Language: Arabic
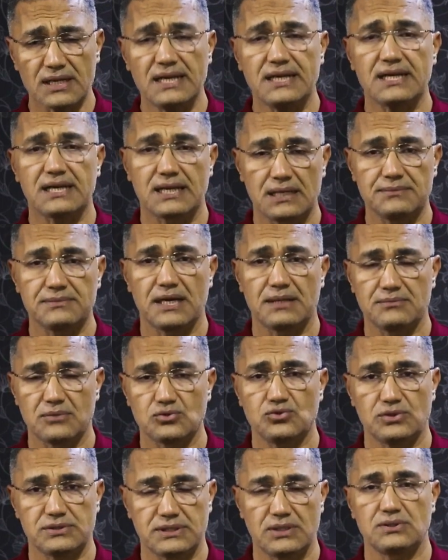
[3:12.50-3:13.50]
كده احنا اتكلمنا على
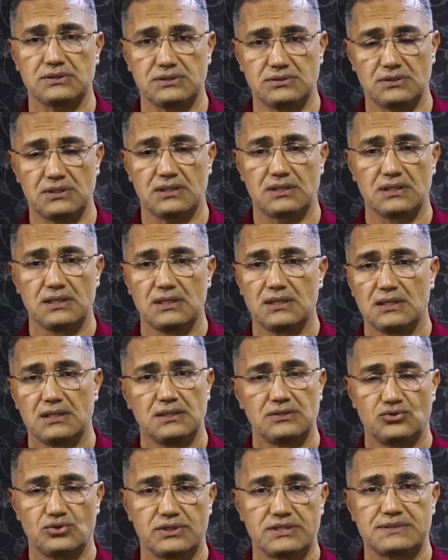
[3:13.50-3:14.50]
الموضوع دوت ان
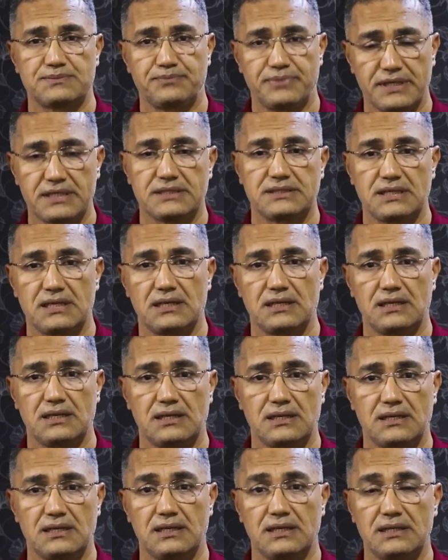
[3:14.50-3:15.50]
تو ريسبكت
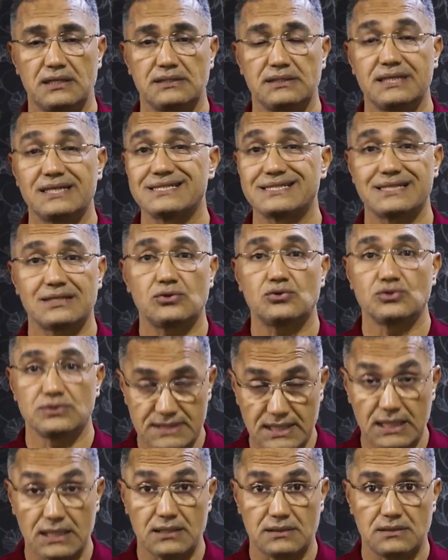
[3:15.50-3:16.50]
النيرسينج
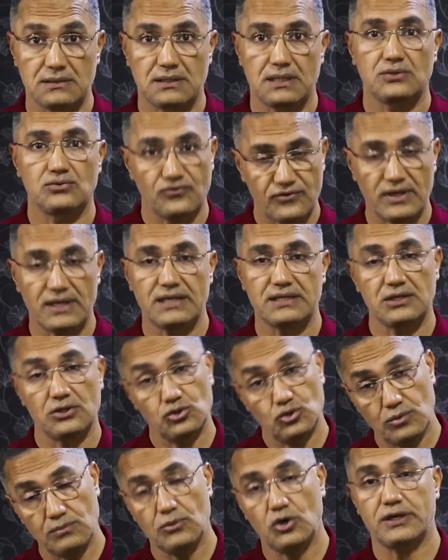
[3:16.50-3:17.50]
كونسيرن لانه فعلا
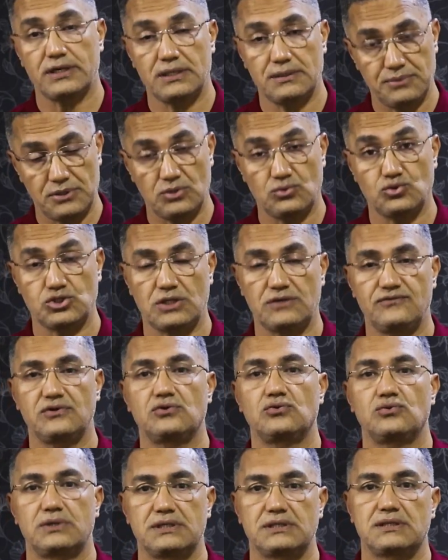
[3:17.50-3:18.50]
لان هم قريبين
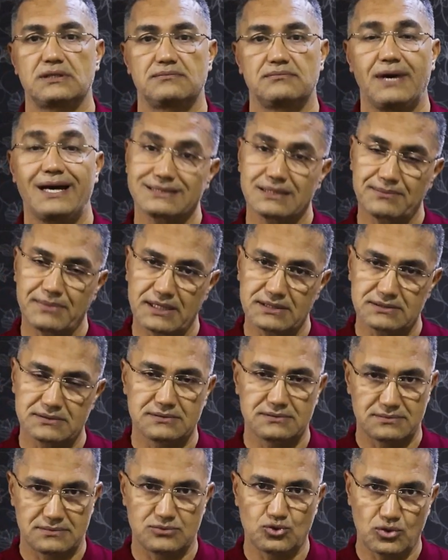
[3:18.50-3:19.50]
وشايفينه وكده مع
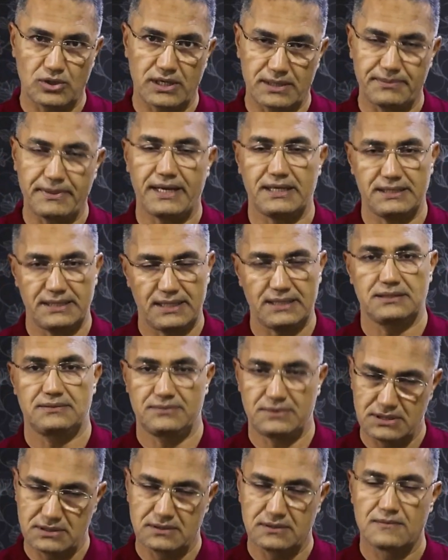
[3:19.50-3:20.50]
طبعا دورك بقى
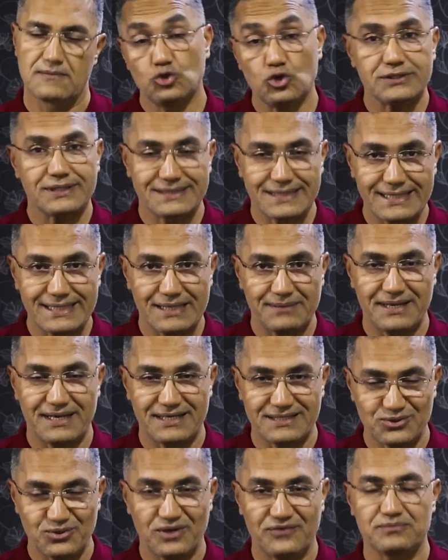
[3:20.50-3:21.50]
يعني النقطه الثانيه
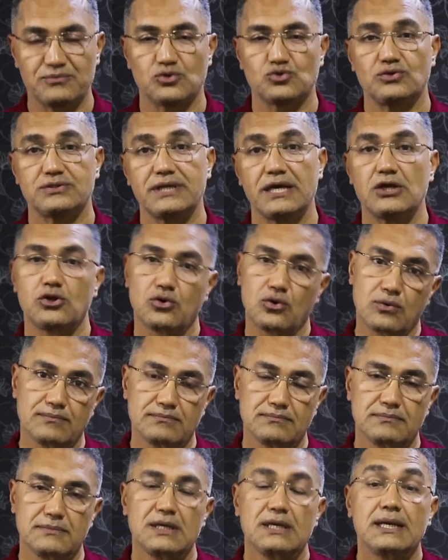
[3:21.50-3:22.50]
بقى اللي عايز اقولها في الموضوع ده
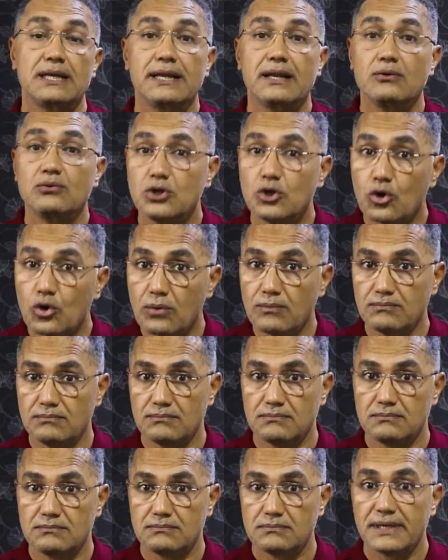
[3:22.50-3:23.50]
الام لو
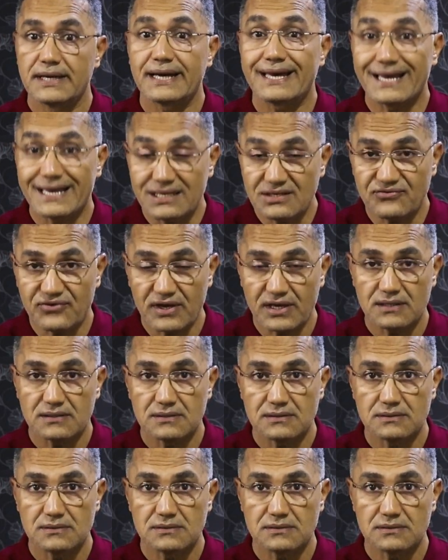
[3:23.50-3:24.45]
الام خايفه